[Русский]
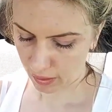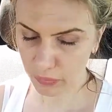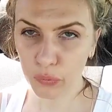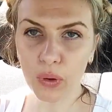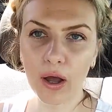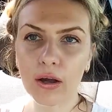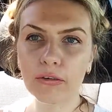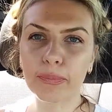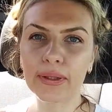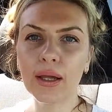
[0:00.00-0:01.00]
Ну, а
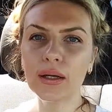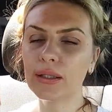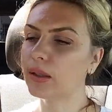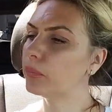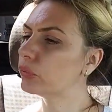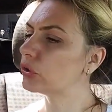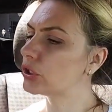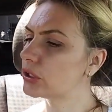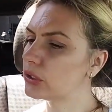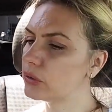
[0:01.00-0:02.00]
в подарок я
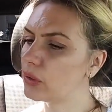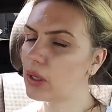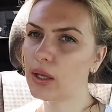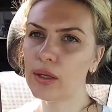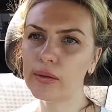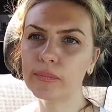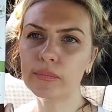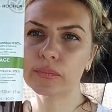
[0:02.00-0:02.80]
получила